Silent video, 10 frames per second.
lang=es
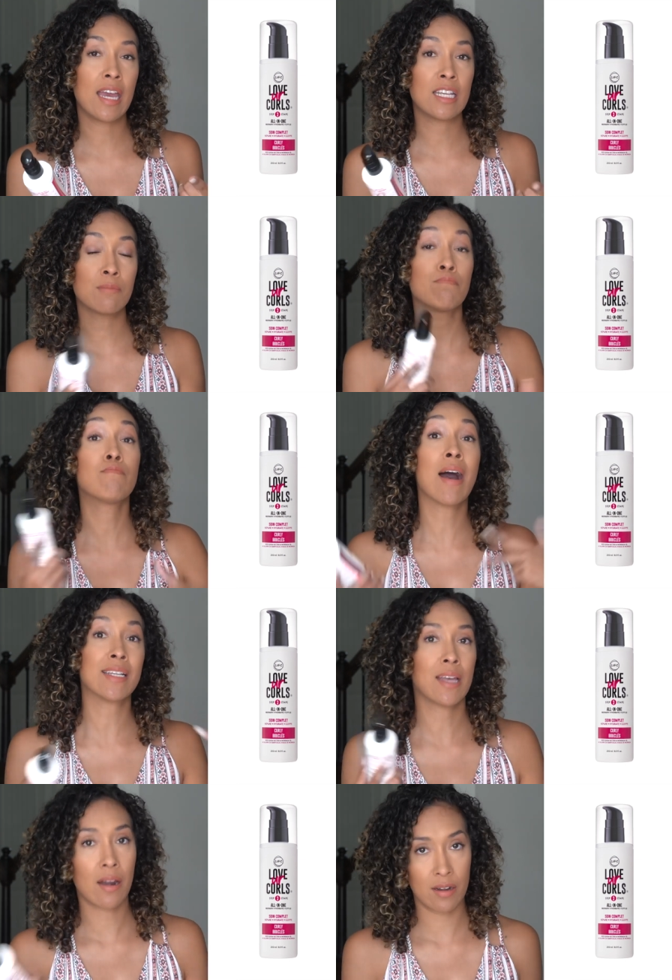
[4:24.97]
que es
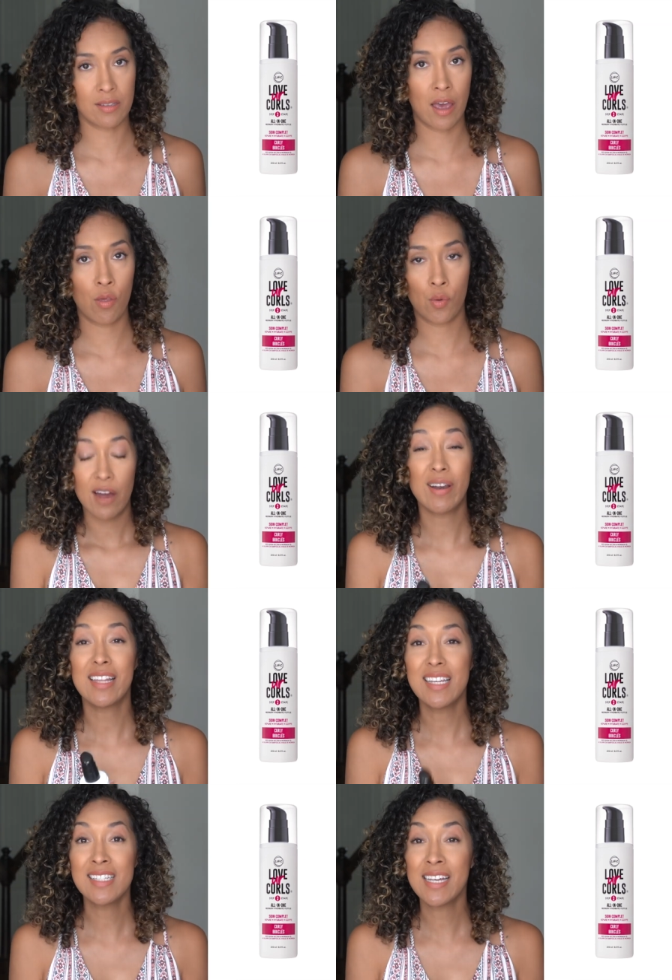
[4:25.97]
más rizado.
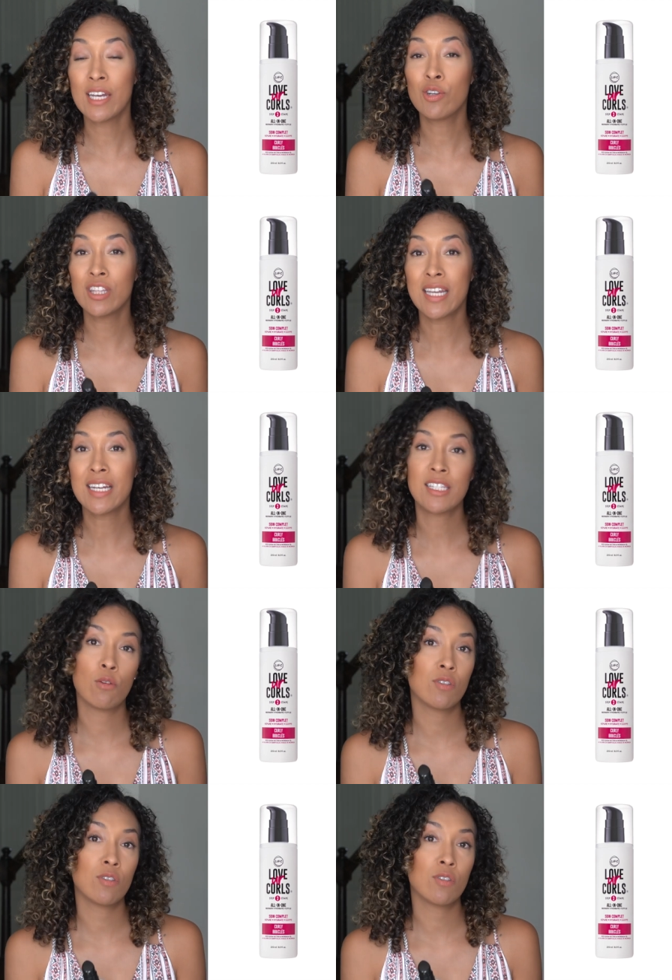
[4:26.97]
Ahora, dicen que no tienes que